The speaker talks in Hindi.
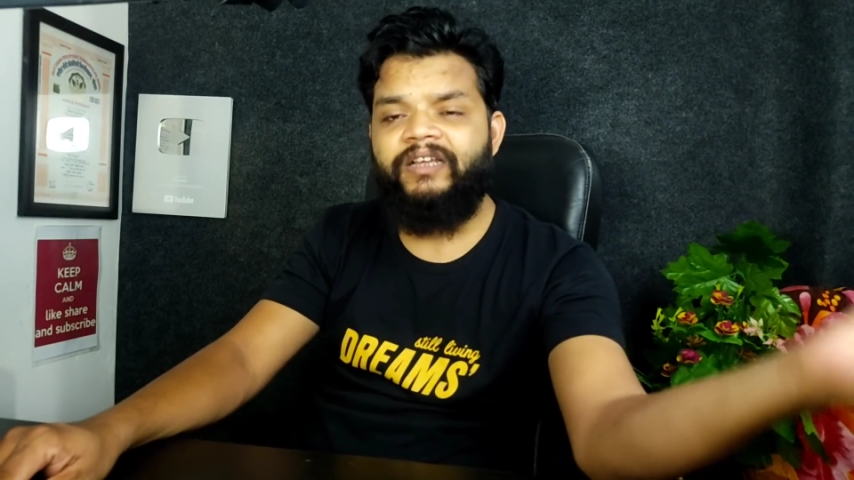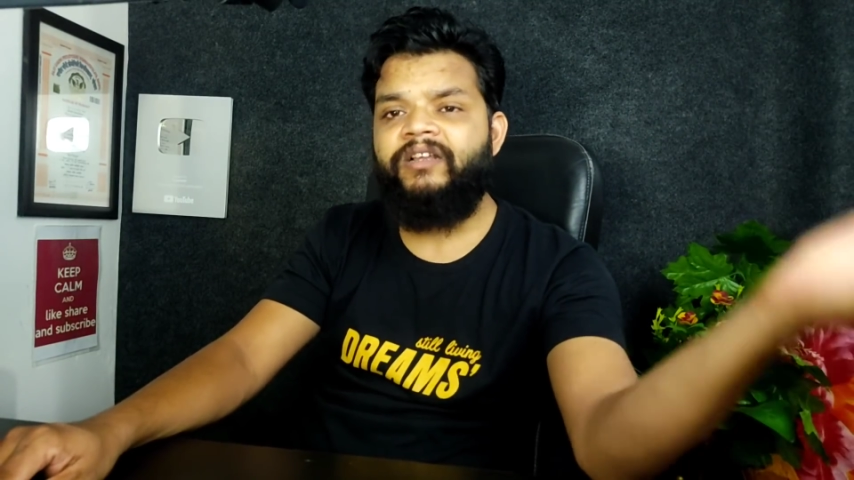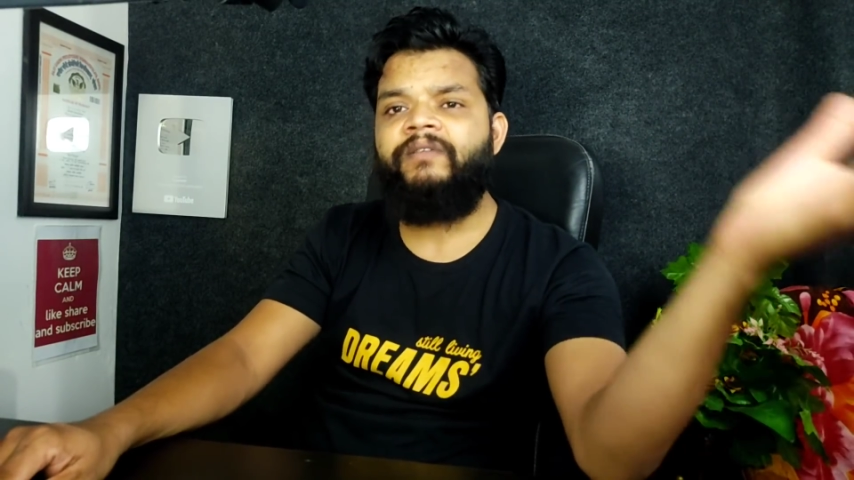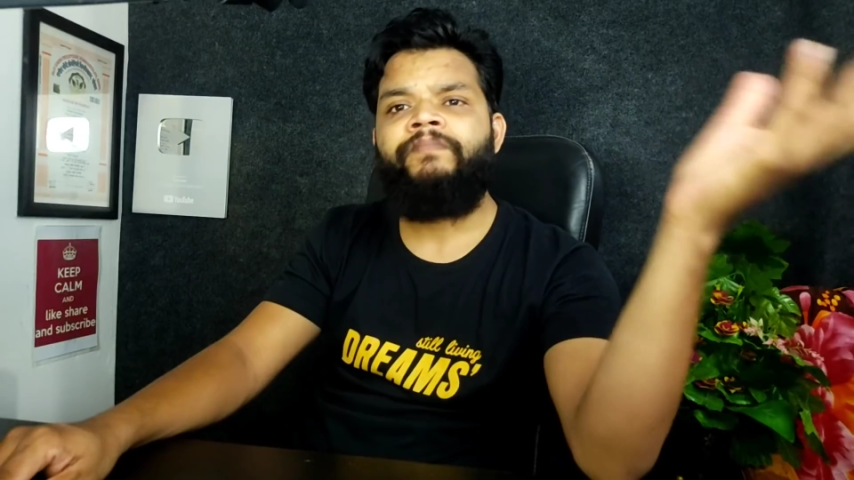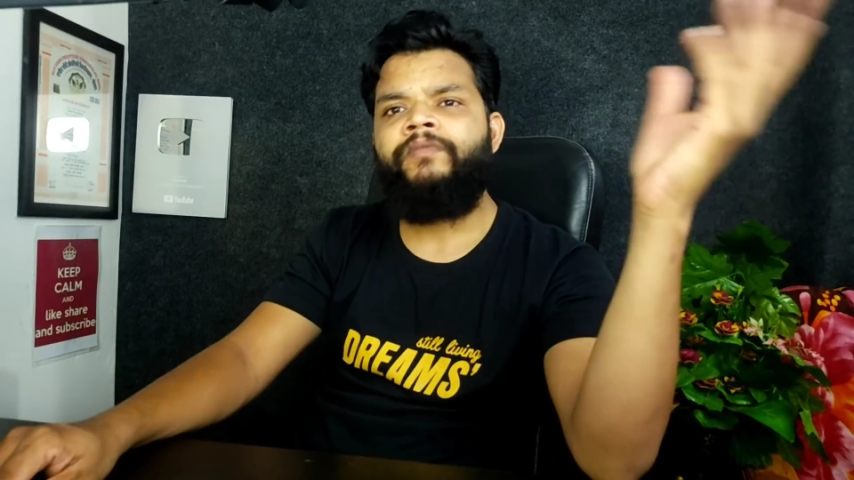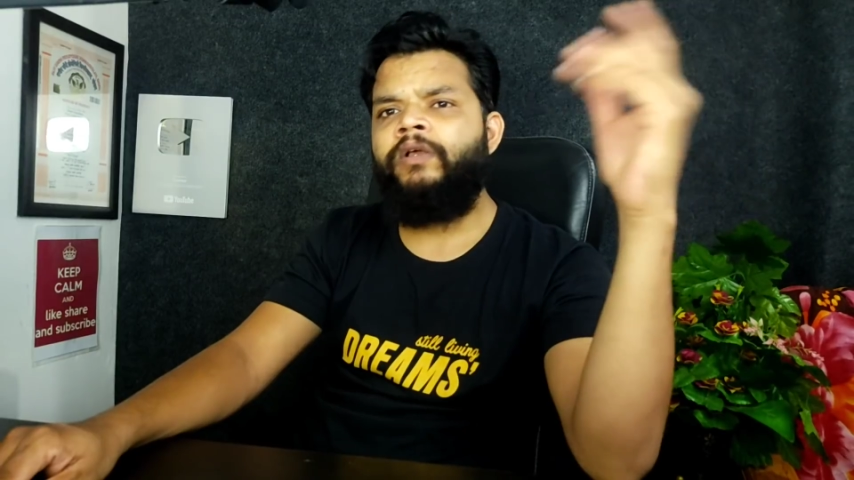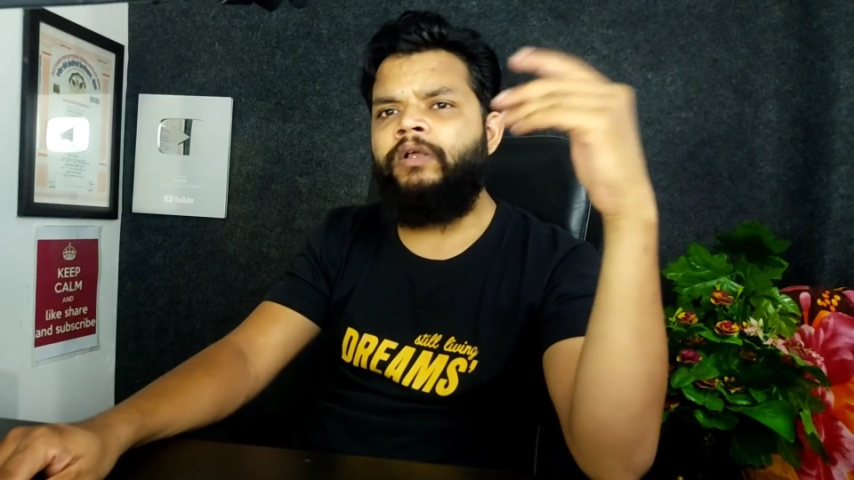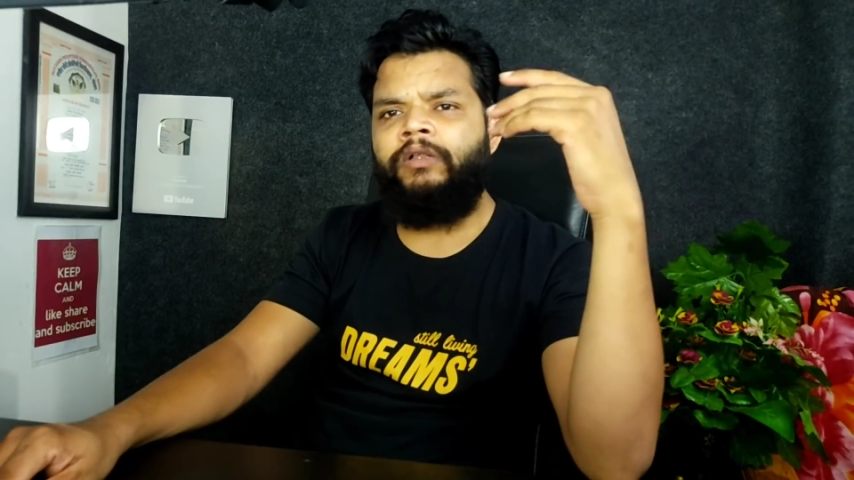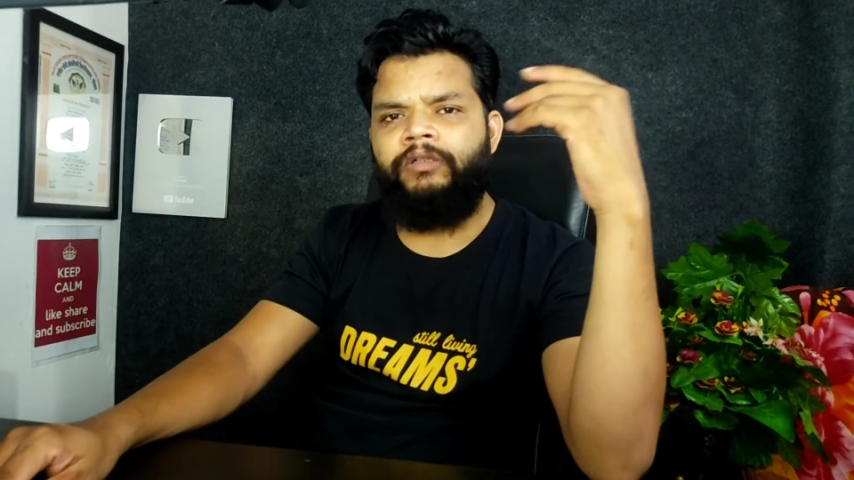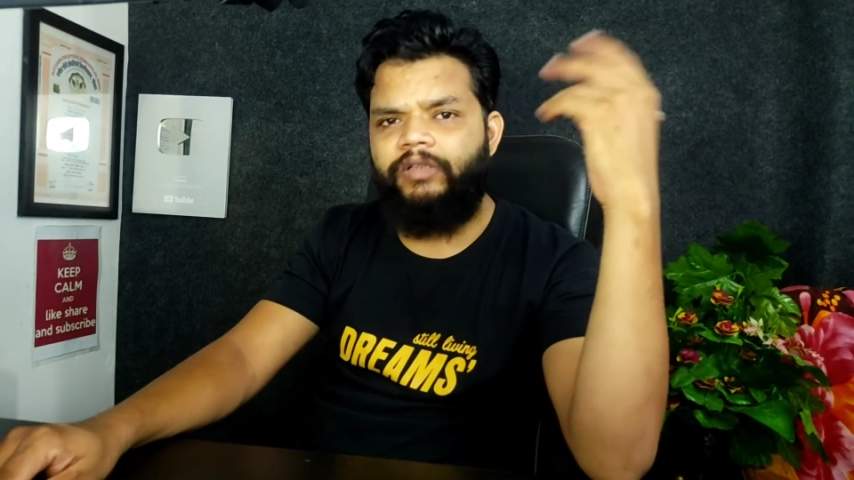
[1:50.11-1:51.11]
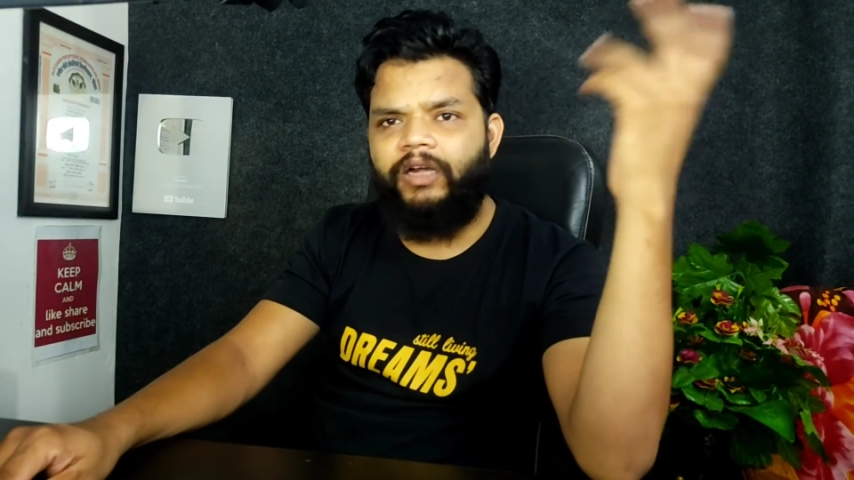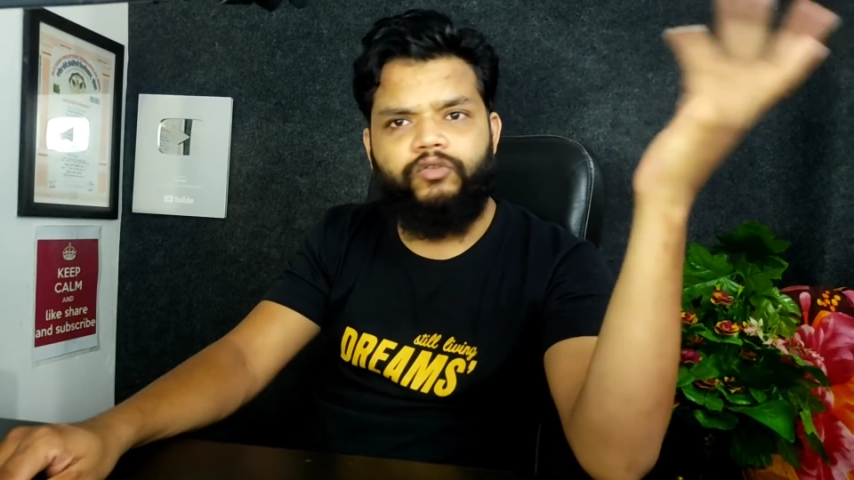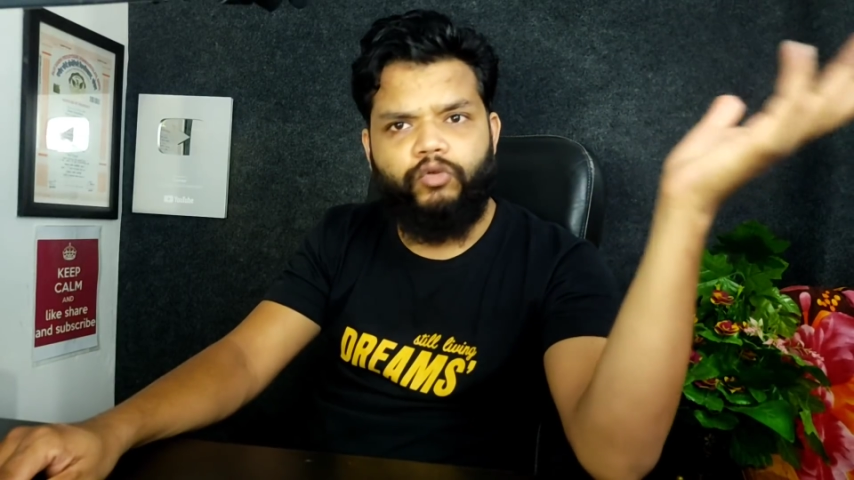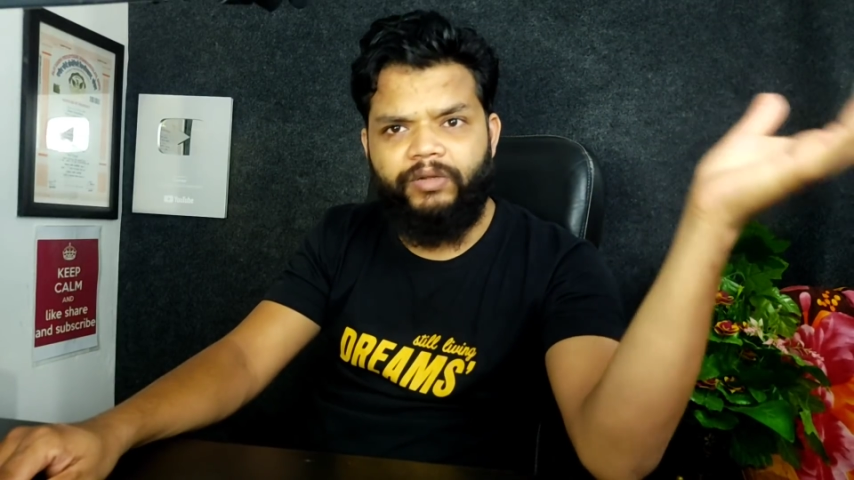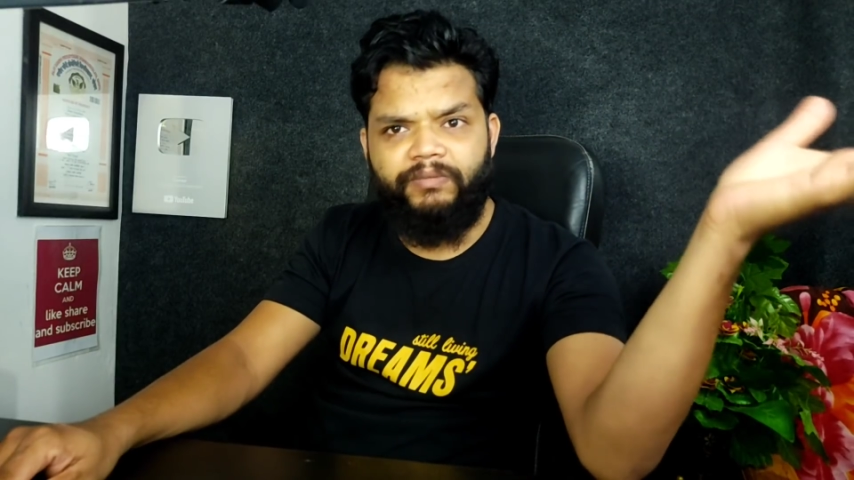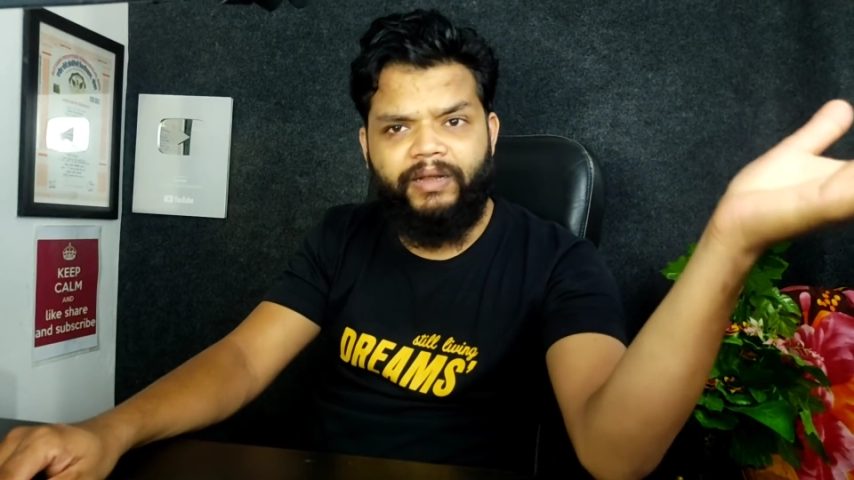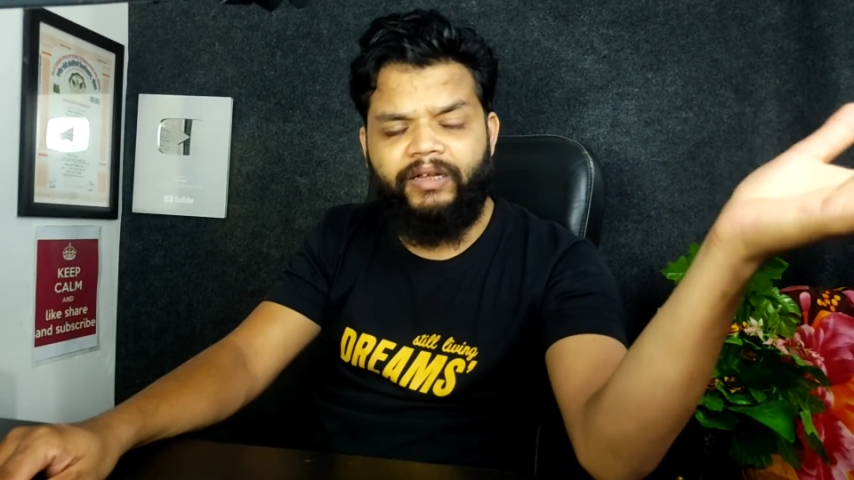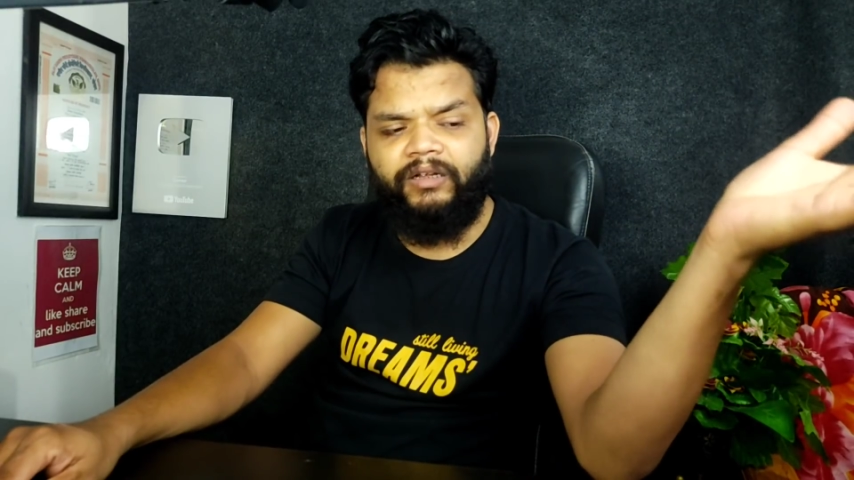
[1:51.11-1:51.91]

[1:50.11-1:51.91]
है देर आर सो मेनी